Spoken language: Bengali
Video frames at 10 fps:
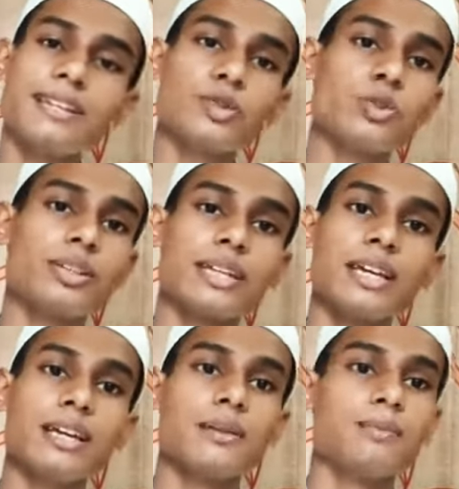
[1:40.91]
কিন্তু গিয়ে
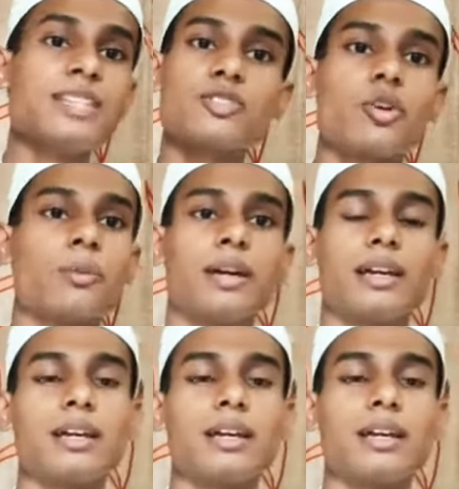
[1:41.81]
মিস করবে